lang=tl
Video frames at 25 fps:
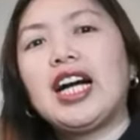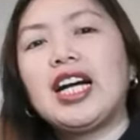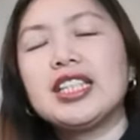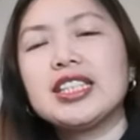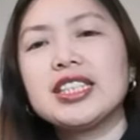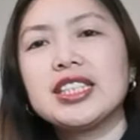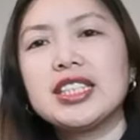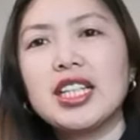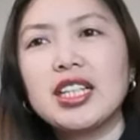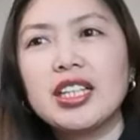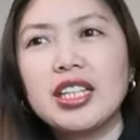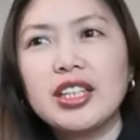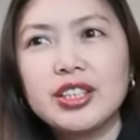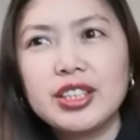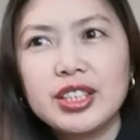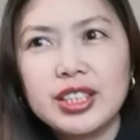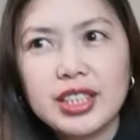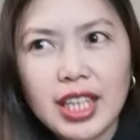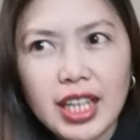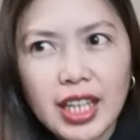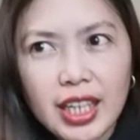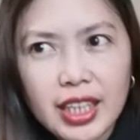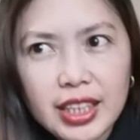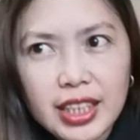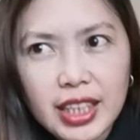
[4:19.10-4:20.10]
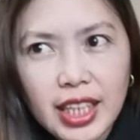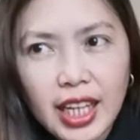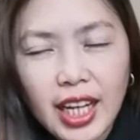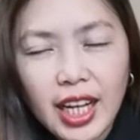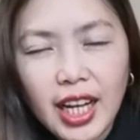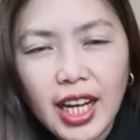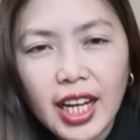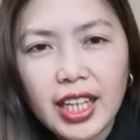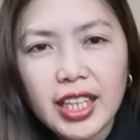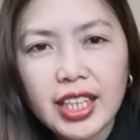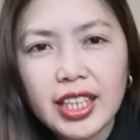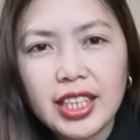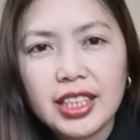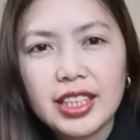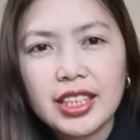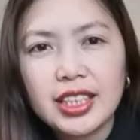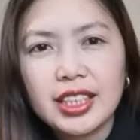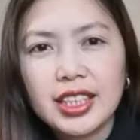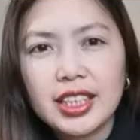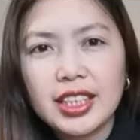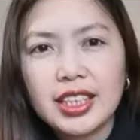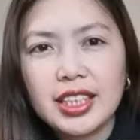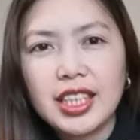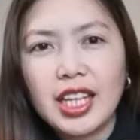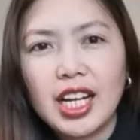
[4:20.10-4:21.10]
ang sagot sa kanya ay
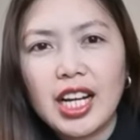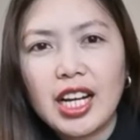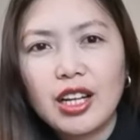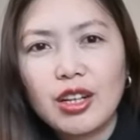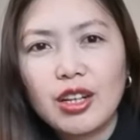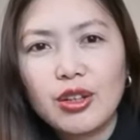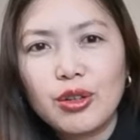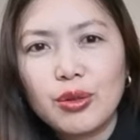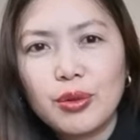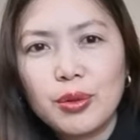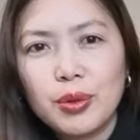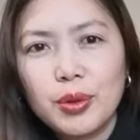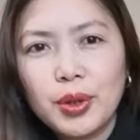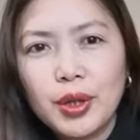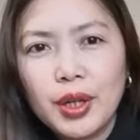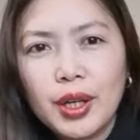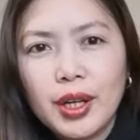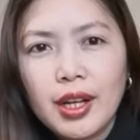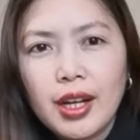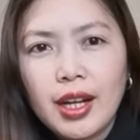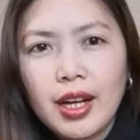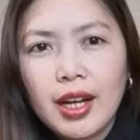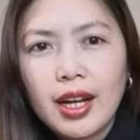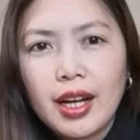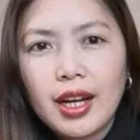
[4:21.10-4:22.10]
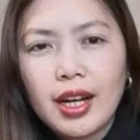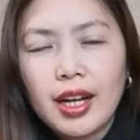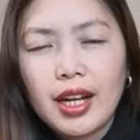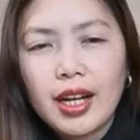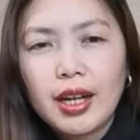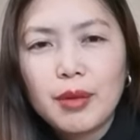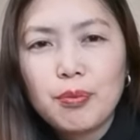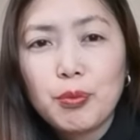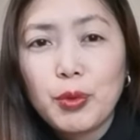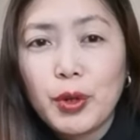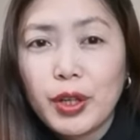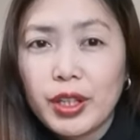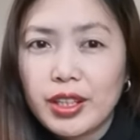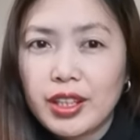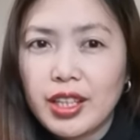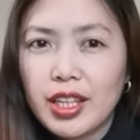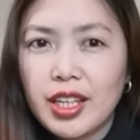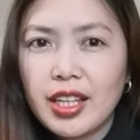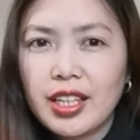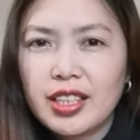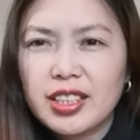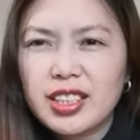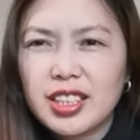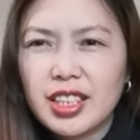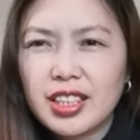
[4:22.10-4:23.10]
hindi daw uh,
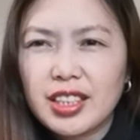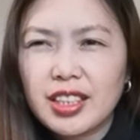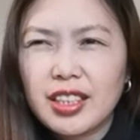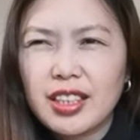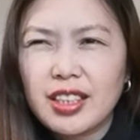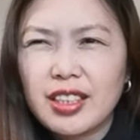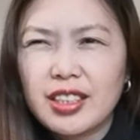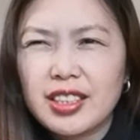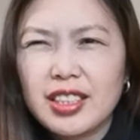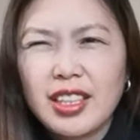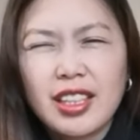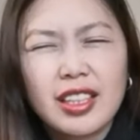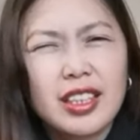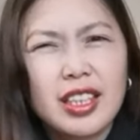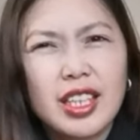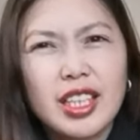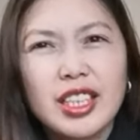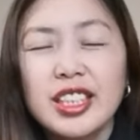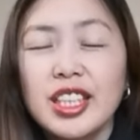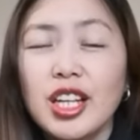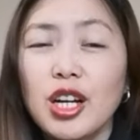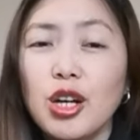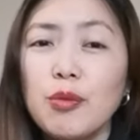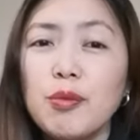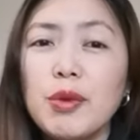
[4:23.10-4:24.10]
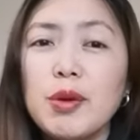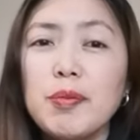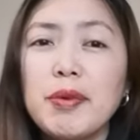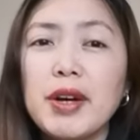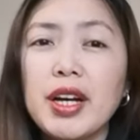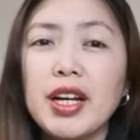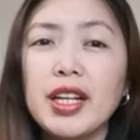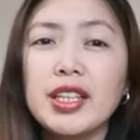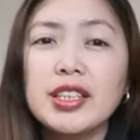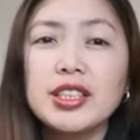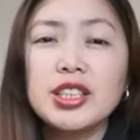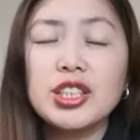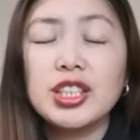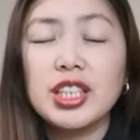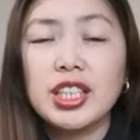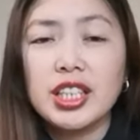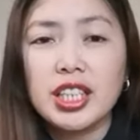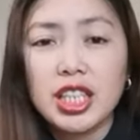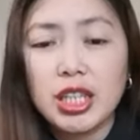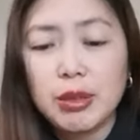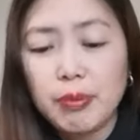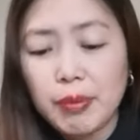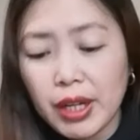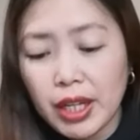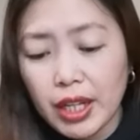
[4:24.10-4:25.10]
pwede, etc. etc. Hindi ako mapakali so
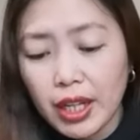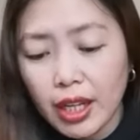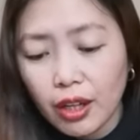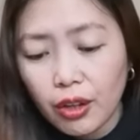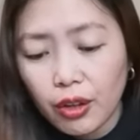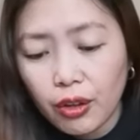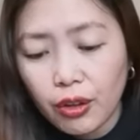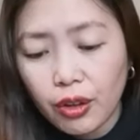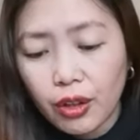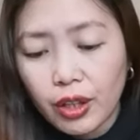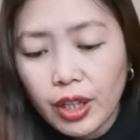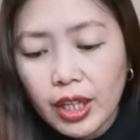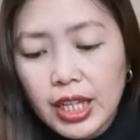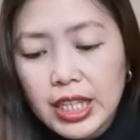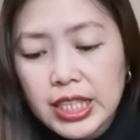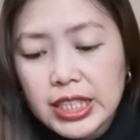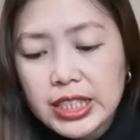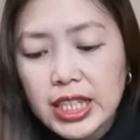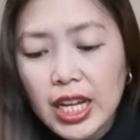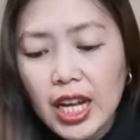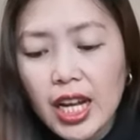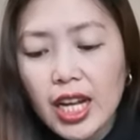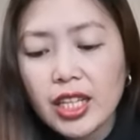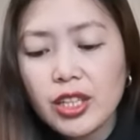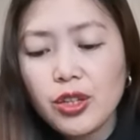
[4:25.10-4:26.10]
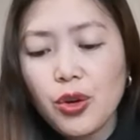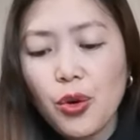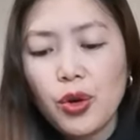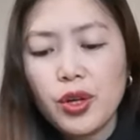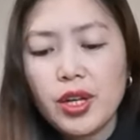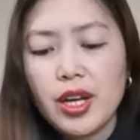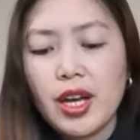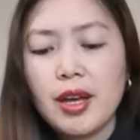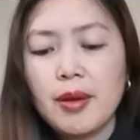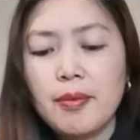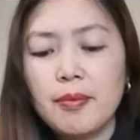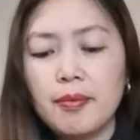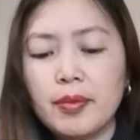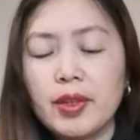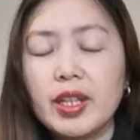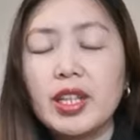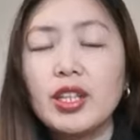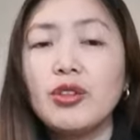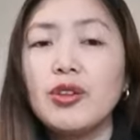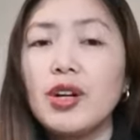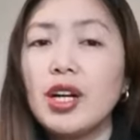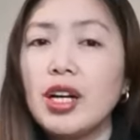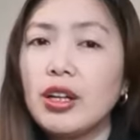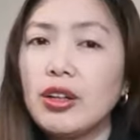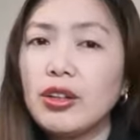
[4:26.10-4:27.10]
nag-email ako sa IOM.
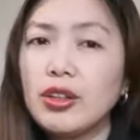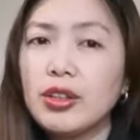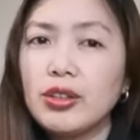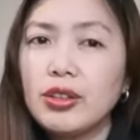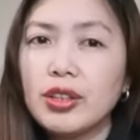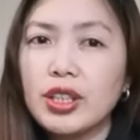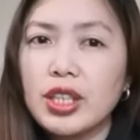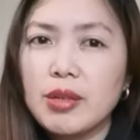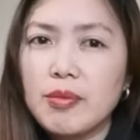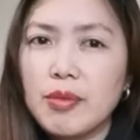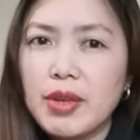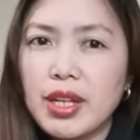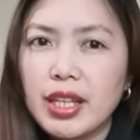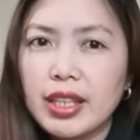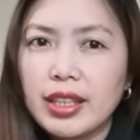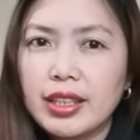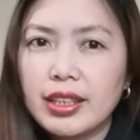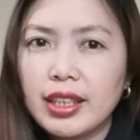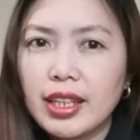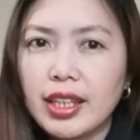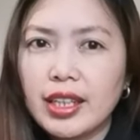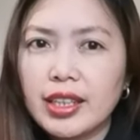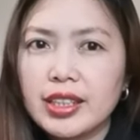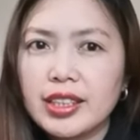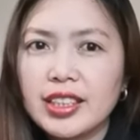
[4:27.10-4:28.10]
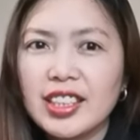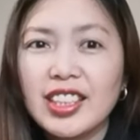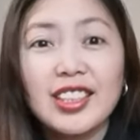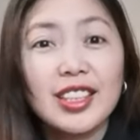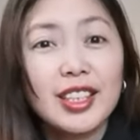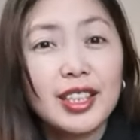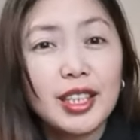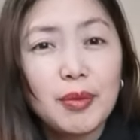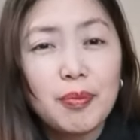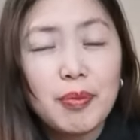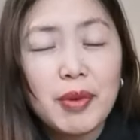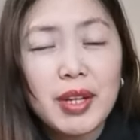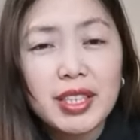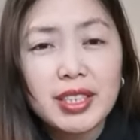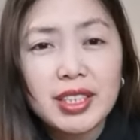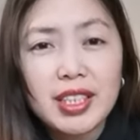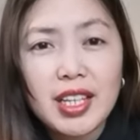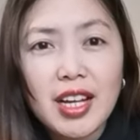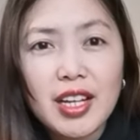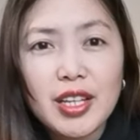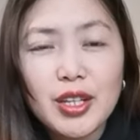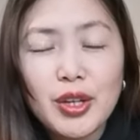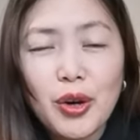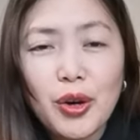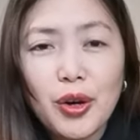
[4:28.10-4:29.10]
Kinuha ko yung email address. And eh, nag-reply
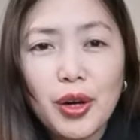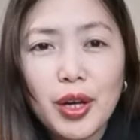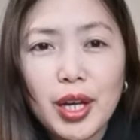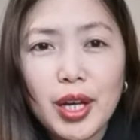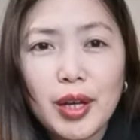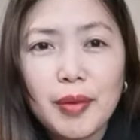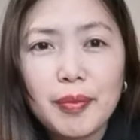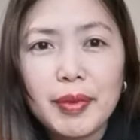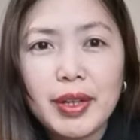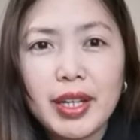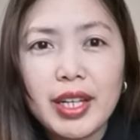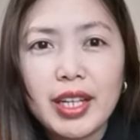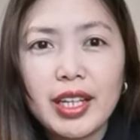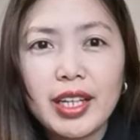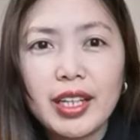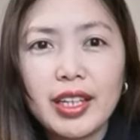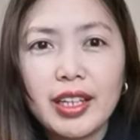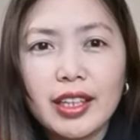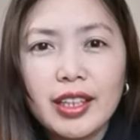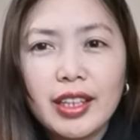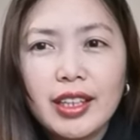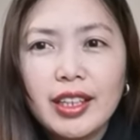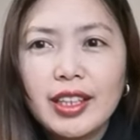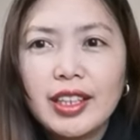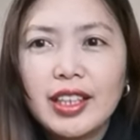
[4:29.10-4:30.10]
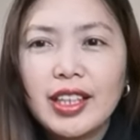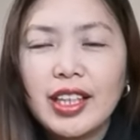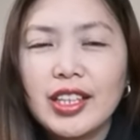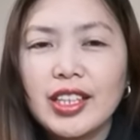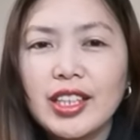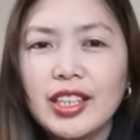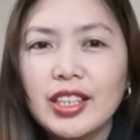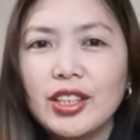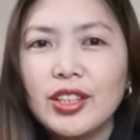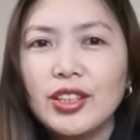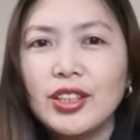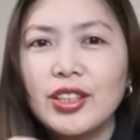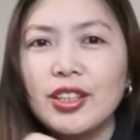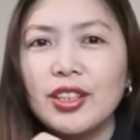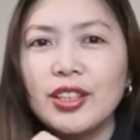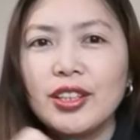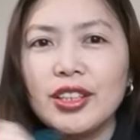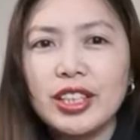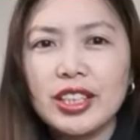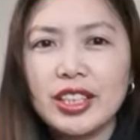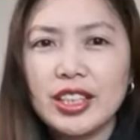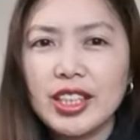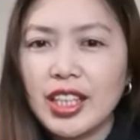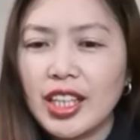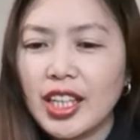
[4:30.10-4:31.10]
si IOM na
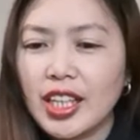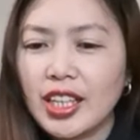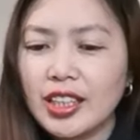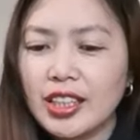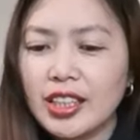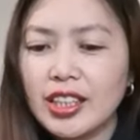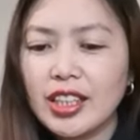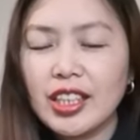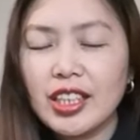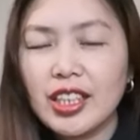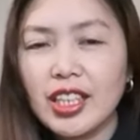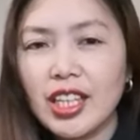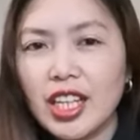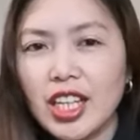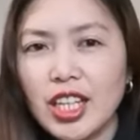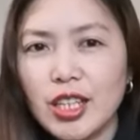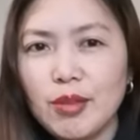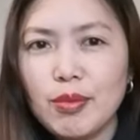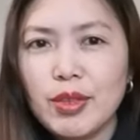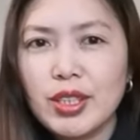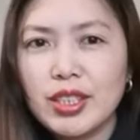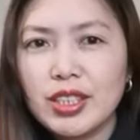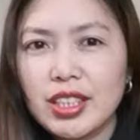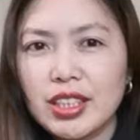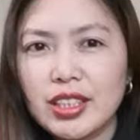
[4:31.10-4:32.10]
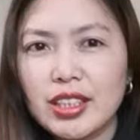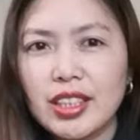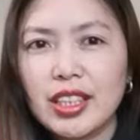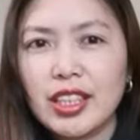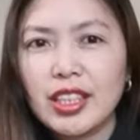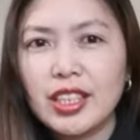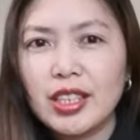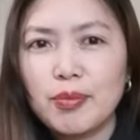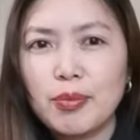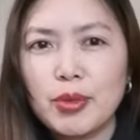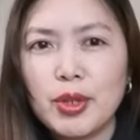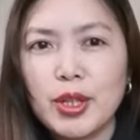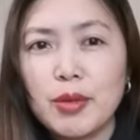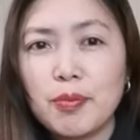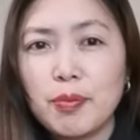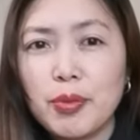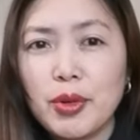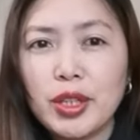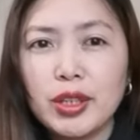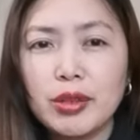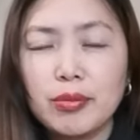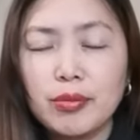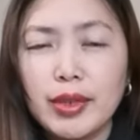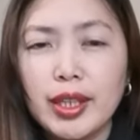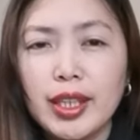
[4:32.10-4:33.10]
ganito, indicate the name, etc. na for
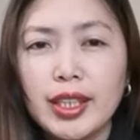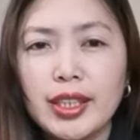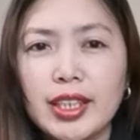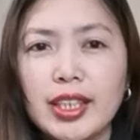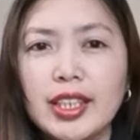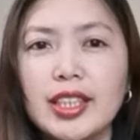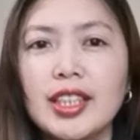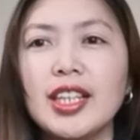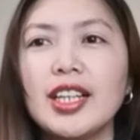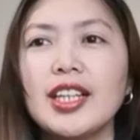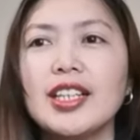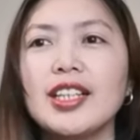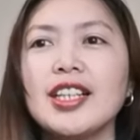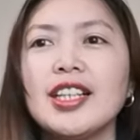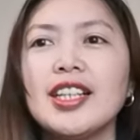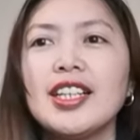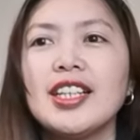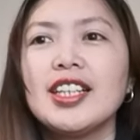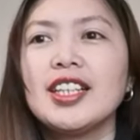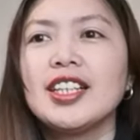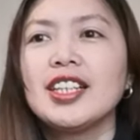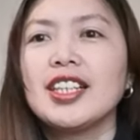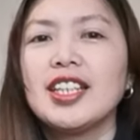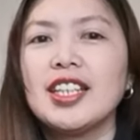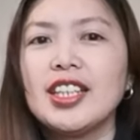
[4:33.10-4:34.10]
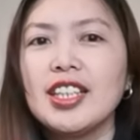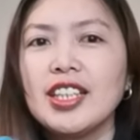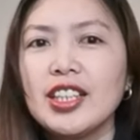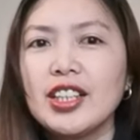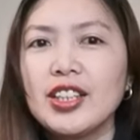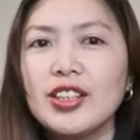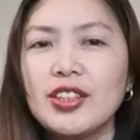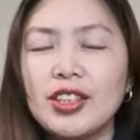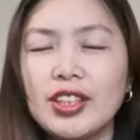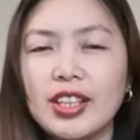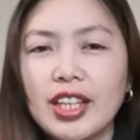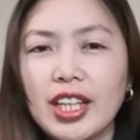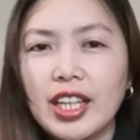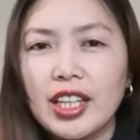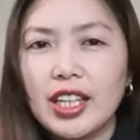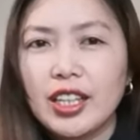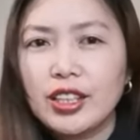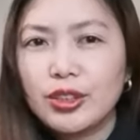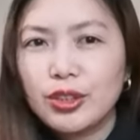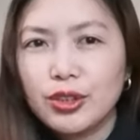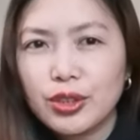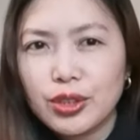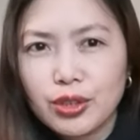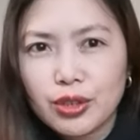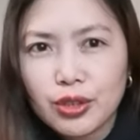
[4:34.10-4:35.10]
appointment. And then, ganito kung
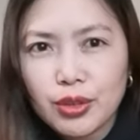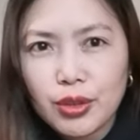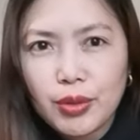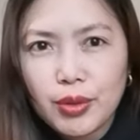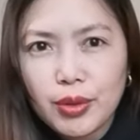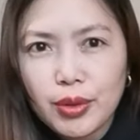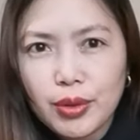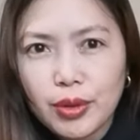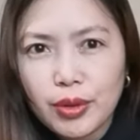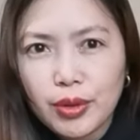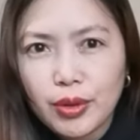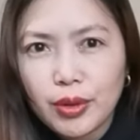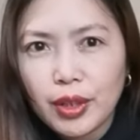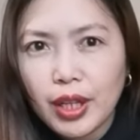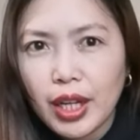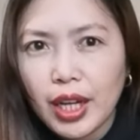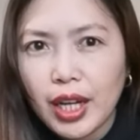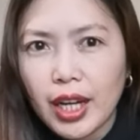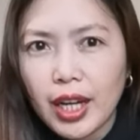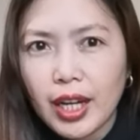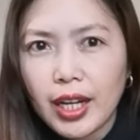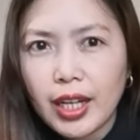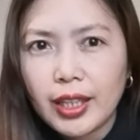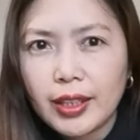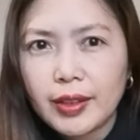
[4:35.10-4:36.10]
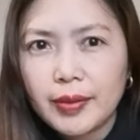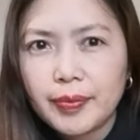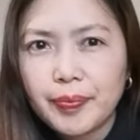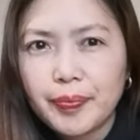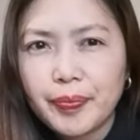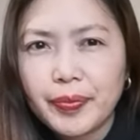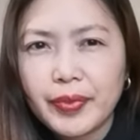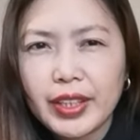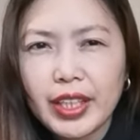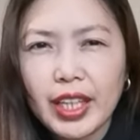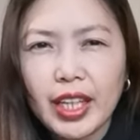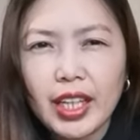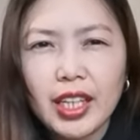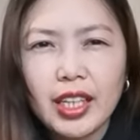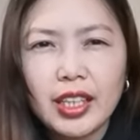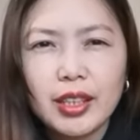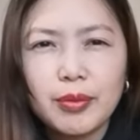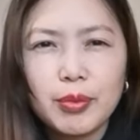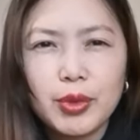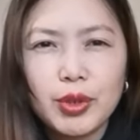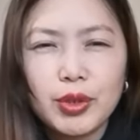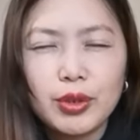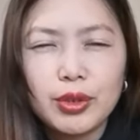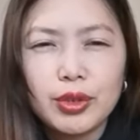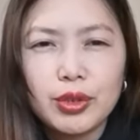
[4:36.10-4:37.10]
kailan gustong uh,
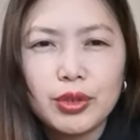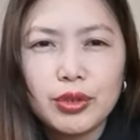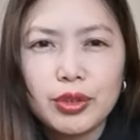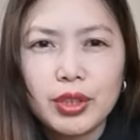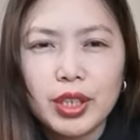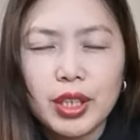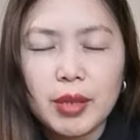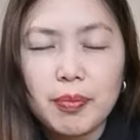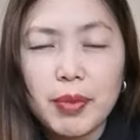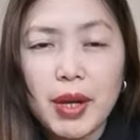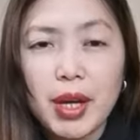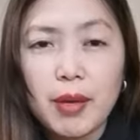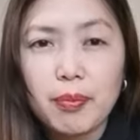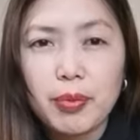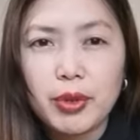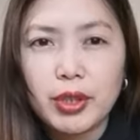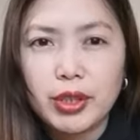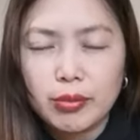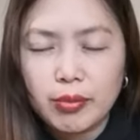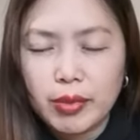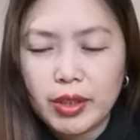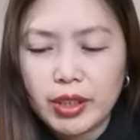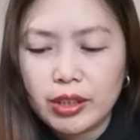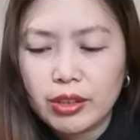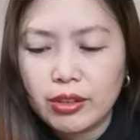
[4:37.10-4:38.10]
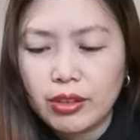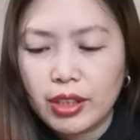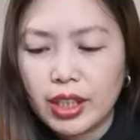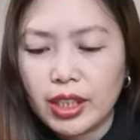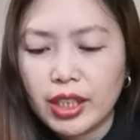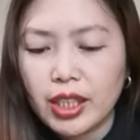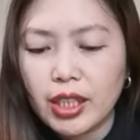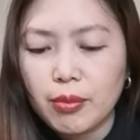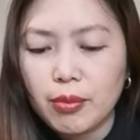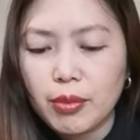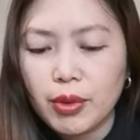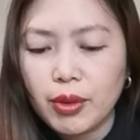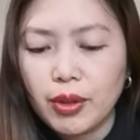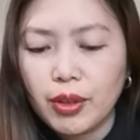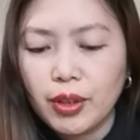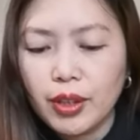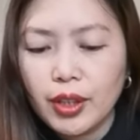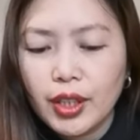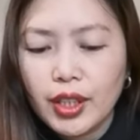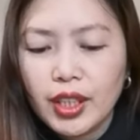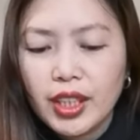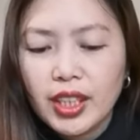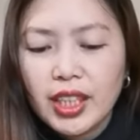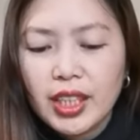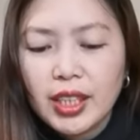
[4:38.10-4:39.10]
kailan mo gustong ipa-appointment yung anak mo.